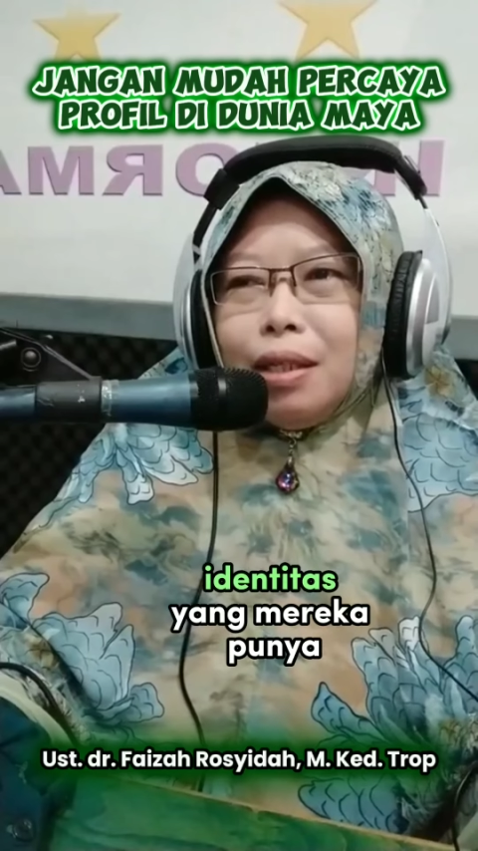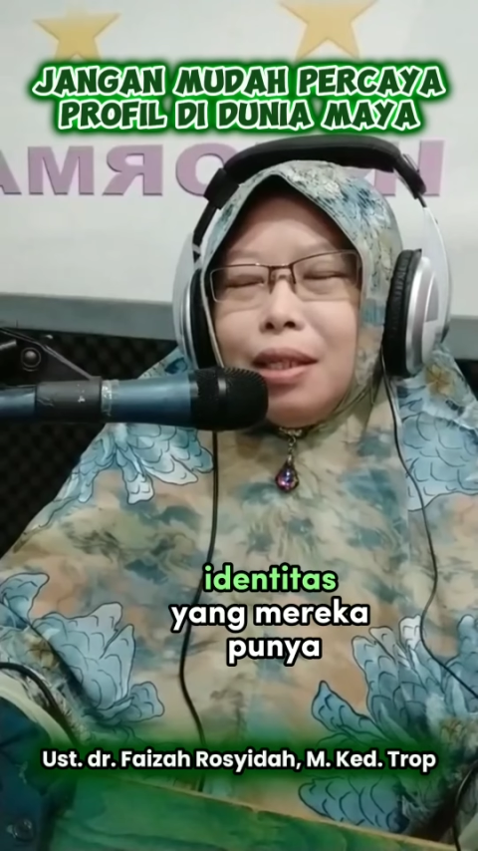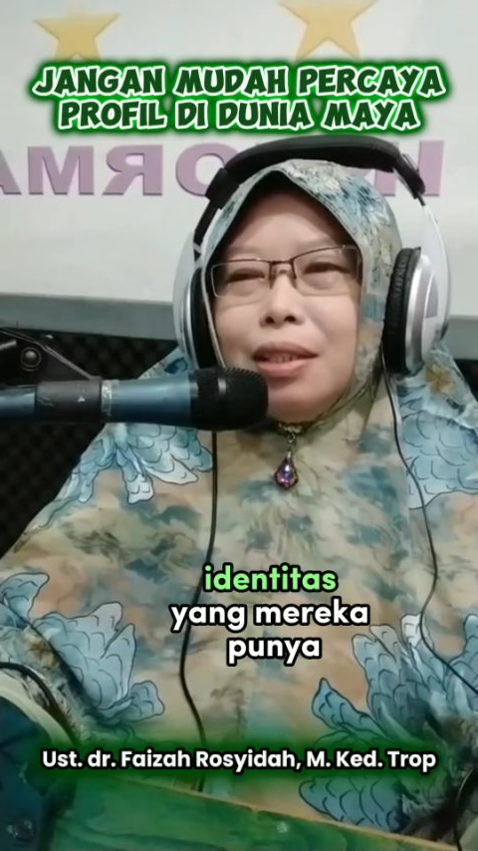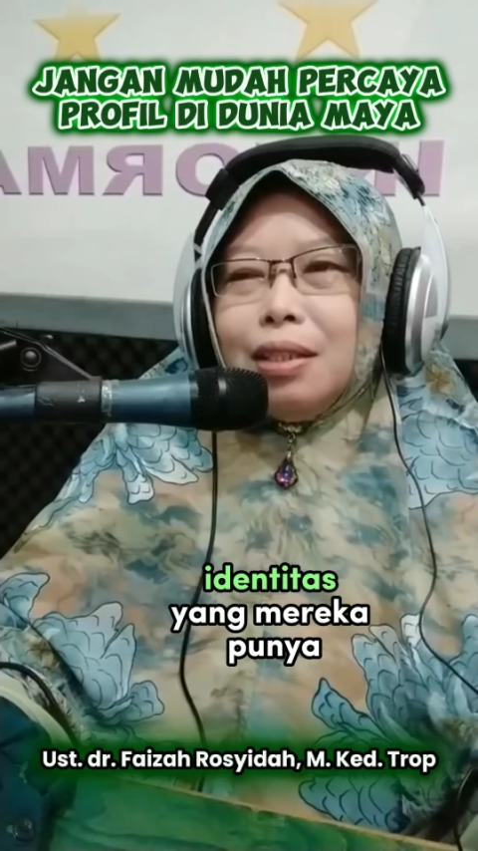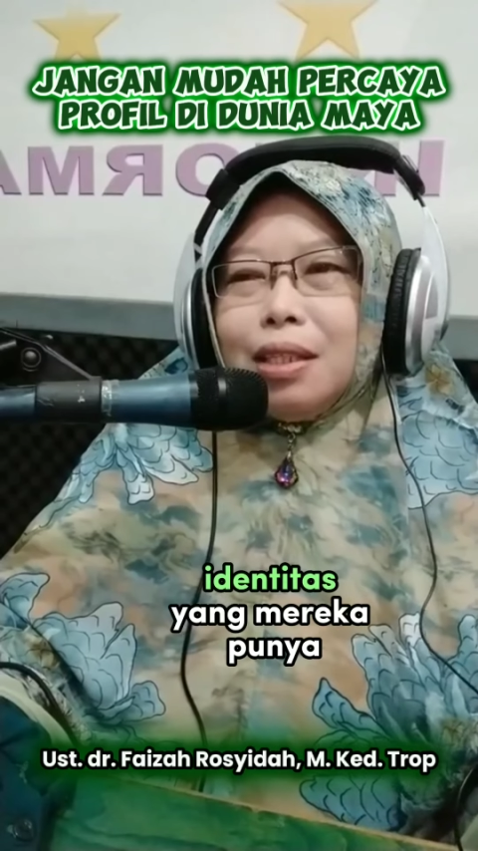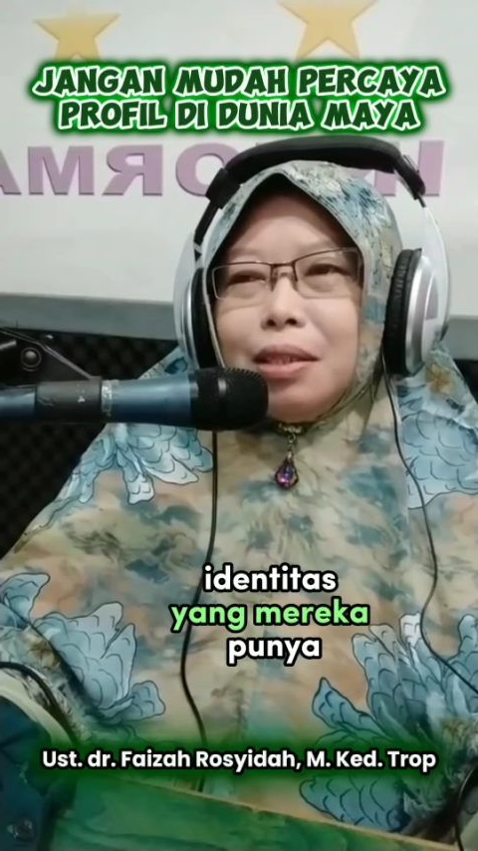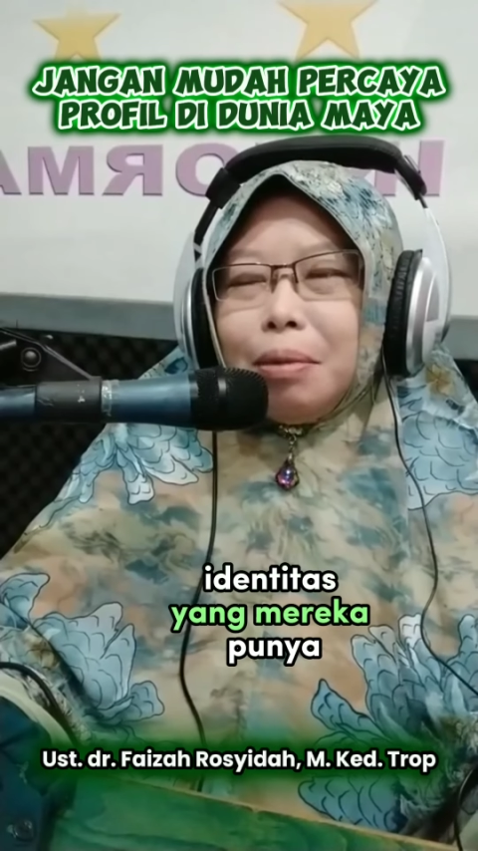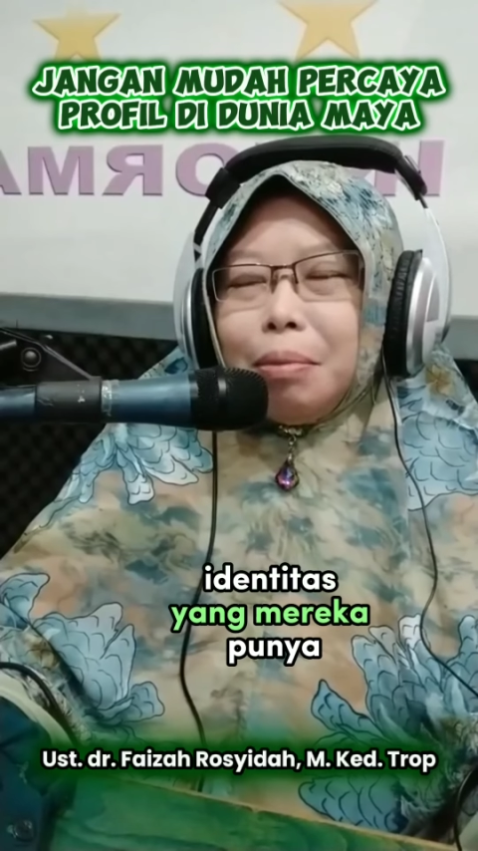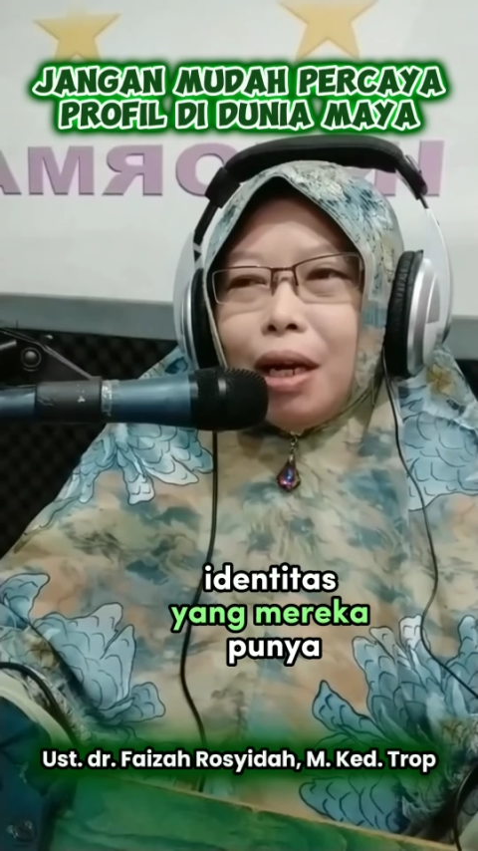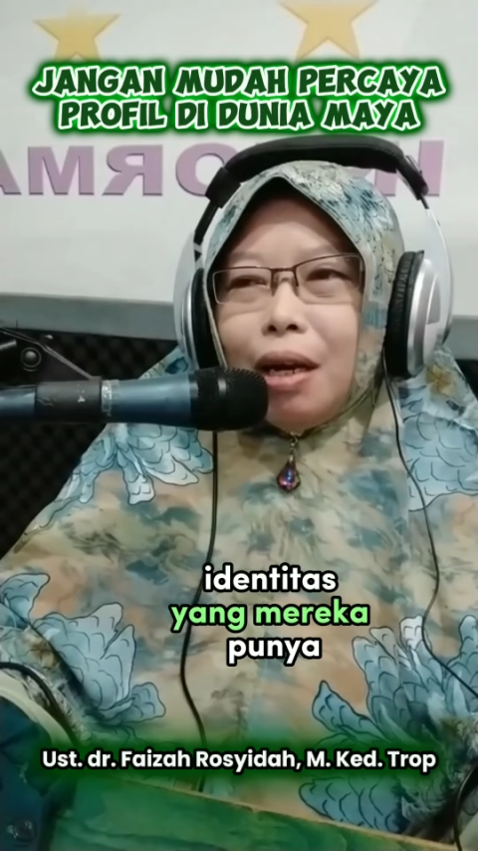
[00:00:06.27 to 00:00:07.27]
identitas
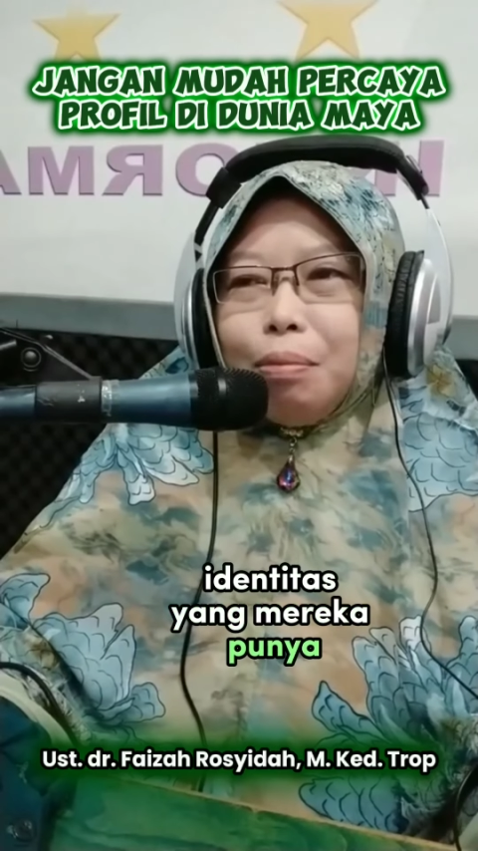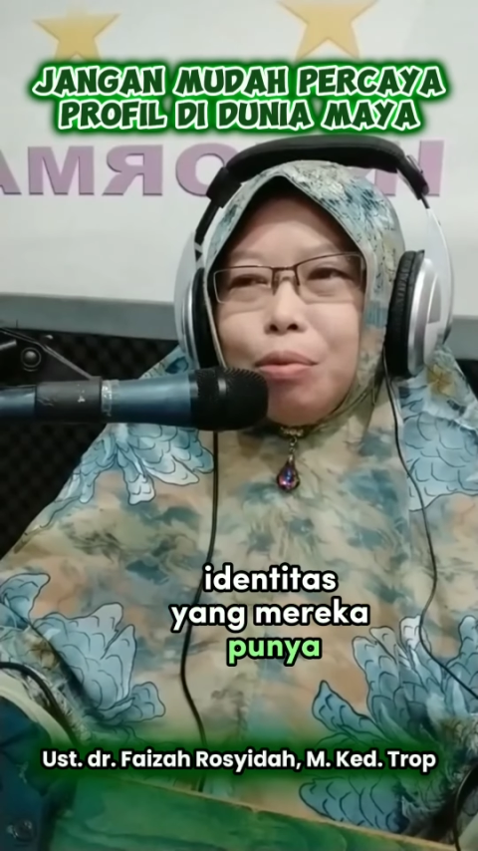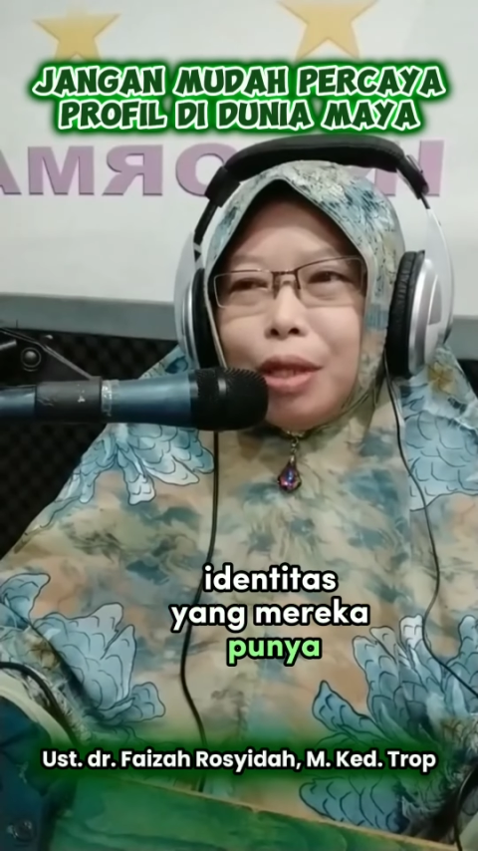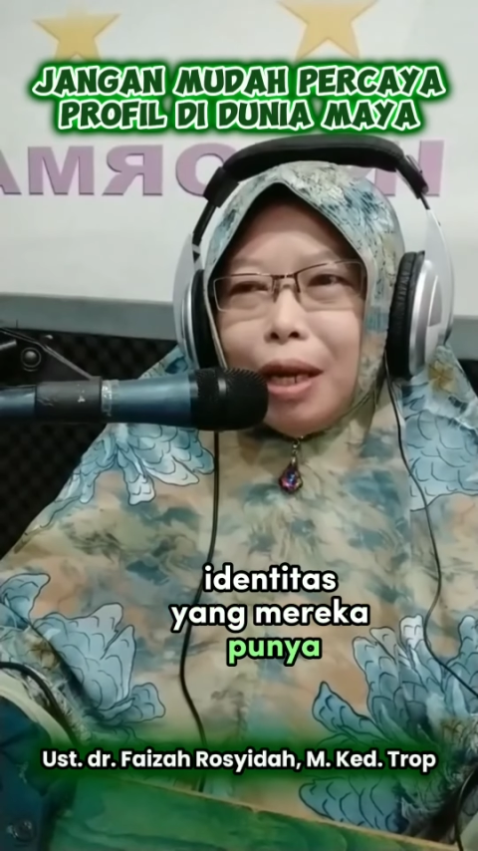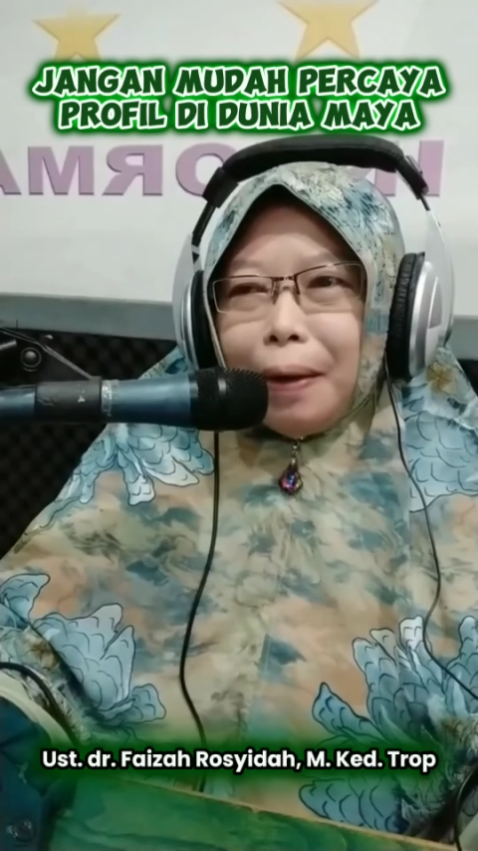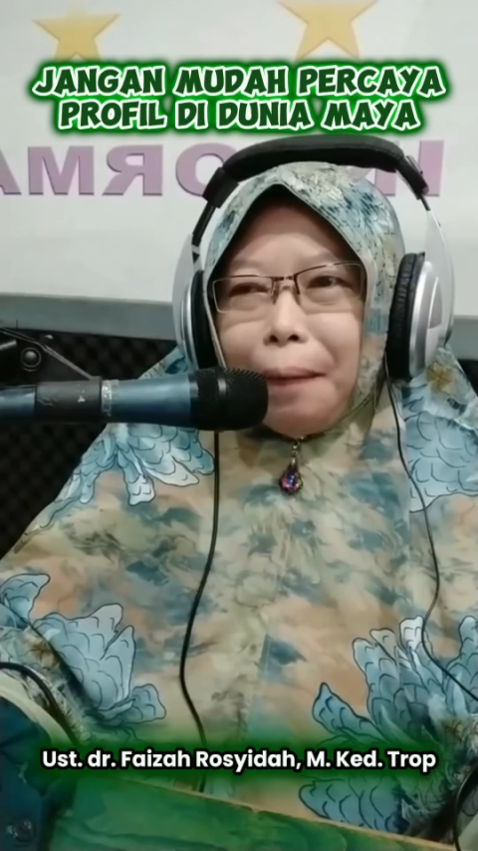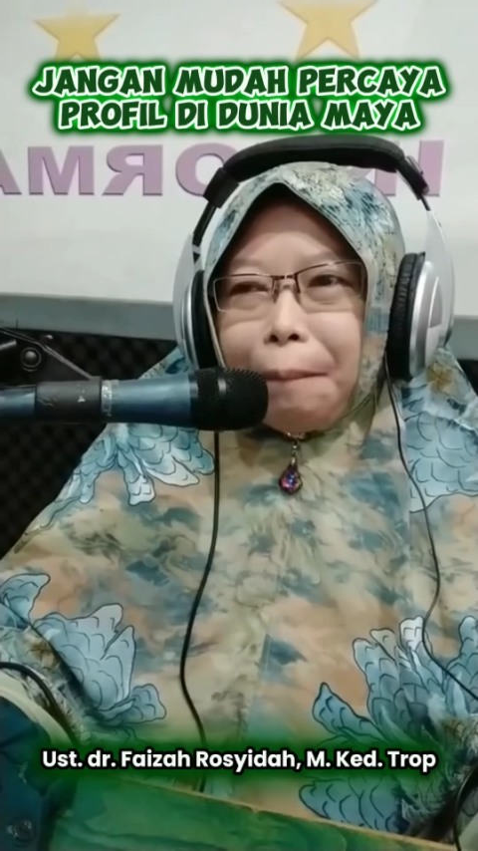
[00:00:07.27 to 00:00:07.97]
yang mereka punya.